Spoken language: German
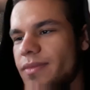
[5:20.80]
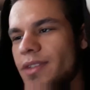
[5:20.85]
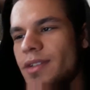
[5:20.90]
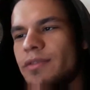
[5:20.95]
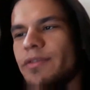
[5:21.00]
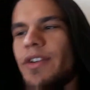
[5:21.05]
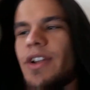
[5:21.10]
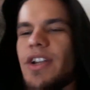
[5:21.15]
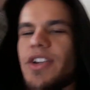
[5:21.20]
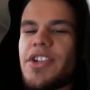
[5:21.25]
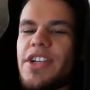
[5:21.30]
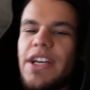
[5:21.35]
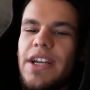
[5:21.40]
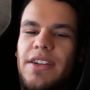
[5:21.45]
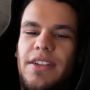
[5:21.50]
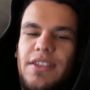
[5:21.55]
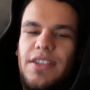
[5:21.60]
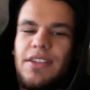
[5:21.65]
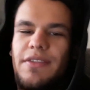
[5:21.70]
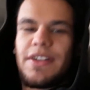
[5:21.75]
Und voller
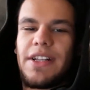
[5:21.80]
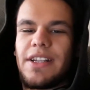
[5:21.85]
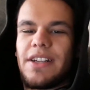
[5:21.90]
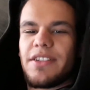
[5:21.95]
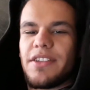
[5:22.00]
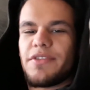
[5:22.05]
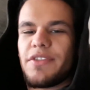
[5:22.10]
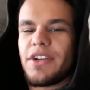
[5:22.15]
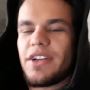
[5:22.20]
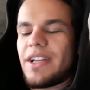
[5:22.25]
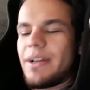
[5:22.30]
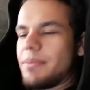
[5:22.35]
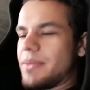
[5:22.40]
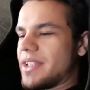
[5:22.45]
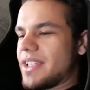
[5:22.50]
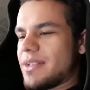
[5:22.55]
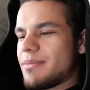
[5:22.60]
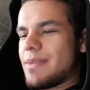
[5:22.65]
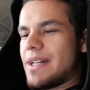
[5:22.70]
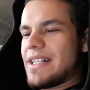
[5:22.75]
Sterne ist die Welt. Also es wird auch nach dem
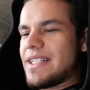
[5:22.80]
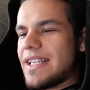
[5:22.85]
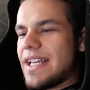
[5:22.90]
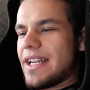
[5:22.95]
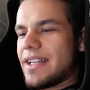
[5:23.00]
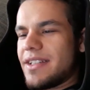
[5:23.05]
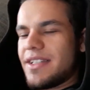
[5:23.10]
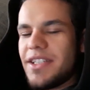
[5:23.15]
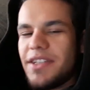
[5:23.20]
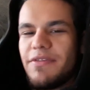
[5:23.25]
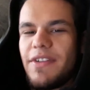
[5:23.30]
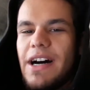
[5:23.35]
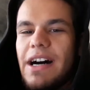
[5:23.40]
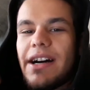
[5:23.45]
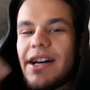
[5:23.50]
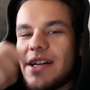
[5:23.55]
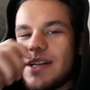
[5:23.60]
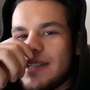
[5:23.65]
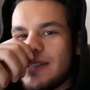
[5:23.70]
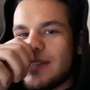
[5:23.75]
dritten Mal sagen, nicht
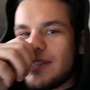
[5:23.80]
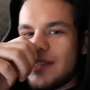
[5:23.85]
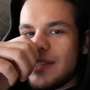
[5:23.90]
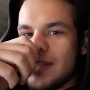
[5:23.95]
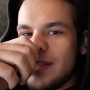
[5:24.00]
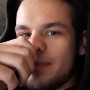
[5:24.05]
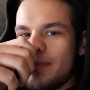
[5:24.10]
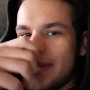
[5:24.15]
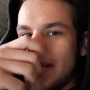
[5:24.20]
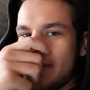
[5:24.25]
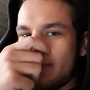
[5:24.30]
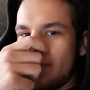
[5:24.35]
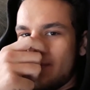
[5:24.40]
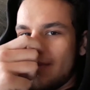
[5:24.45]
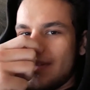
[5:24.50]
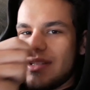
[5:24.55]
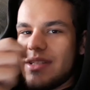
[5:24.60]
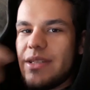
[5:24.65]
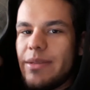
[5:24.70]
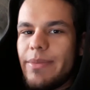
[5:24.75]
wahrer, es, es bleibt
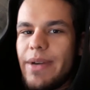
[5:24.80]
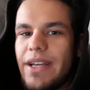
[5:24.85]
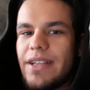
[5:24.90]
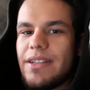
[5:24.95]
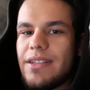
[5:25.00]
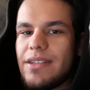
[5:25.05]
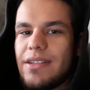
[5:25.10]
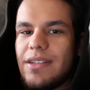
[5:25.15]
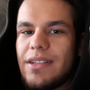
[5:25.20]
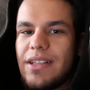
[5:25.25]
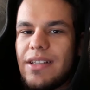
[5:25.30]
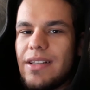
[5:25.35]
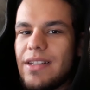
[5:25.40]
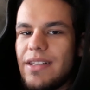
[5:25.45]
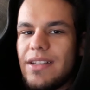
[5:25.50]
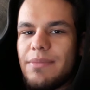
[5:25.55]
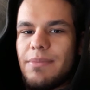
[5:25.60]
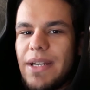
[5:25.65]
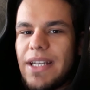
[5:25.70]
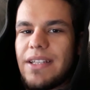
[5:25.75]
so, dass die meiste
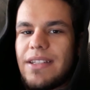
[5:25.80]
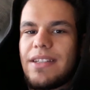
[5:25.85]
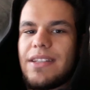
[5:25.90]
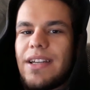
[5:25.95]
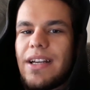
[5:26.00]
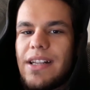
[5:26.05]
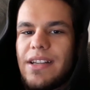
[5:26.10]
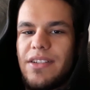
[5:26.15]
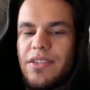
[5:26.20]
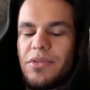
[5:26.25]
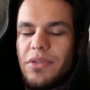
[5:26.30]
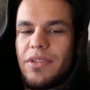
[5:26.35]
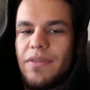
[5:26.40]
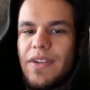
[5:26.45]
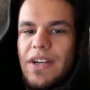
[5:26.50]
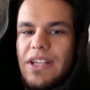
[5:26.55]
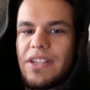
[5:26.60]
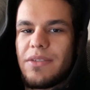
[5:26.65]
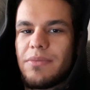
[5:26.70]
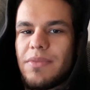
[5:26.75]
der meiste Teil des
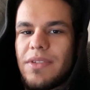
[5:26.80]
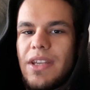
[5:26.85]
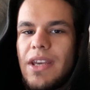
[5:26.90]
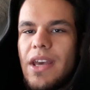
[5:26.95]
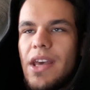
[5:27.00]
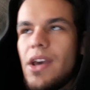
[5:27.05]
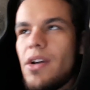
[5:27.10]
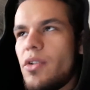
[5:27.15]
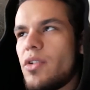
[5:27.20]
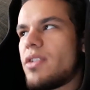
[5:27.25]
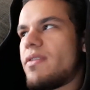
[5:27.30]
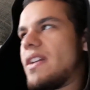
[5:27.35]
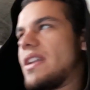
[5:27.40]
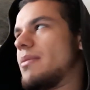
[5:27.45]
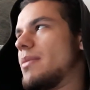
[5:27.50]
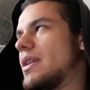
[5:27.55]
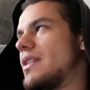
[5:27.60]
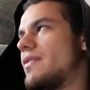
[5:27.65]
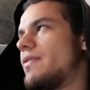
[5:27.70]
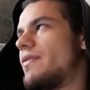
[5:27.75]
Universums. Oder wenn
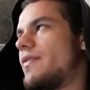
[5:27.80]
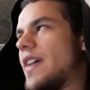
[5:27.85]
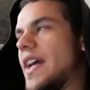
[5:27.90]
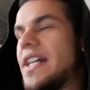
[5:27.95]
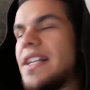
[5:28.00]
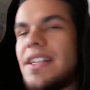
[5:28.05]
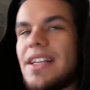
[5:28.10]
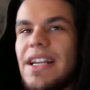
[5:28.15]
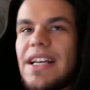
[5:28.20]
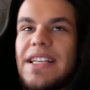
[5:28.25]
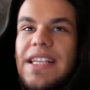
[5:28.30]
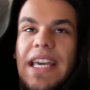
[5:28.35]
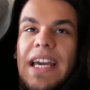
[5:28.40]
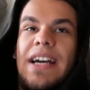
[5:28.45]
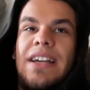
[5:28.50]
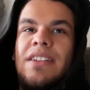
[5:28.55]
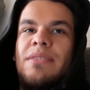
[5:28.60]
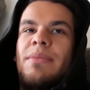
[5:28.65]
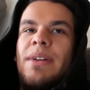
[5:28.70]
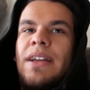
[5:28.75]
er mit Welt gleich
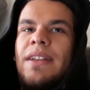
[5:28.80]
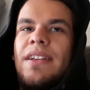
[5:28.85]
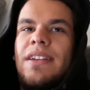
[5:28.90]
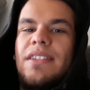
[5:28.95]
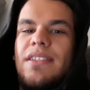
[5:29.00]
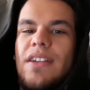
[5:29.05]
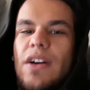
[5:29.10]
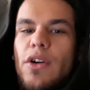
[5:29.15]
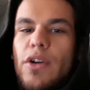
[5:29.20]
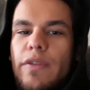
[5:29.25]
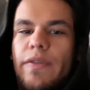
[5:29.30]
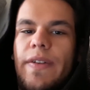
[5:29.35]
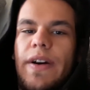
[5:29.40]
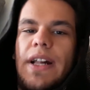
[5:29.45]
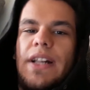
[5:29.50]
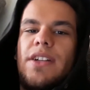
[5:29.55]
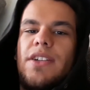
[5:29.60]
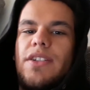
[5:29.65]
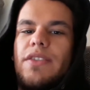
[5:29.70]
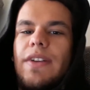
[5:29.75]
Erde meint, dann ist auch
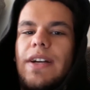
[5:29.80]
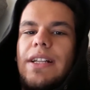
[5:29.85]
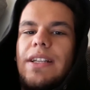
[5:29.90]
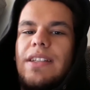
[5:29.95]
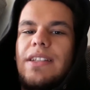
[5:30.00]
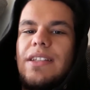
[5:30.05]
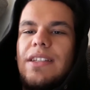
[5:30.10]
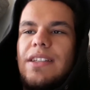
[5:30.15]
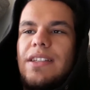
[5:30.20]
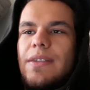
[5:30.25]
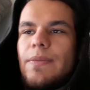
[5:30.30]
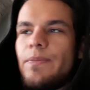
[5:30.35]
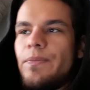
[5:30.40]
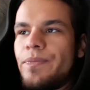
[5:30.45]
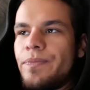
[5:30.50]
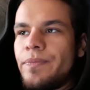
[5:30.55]
falsch, weil das ist,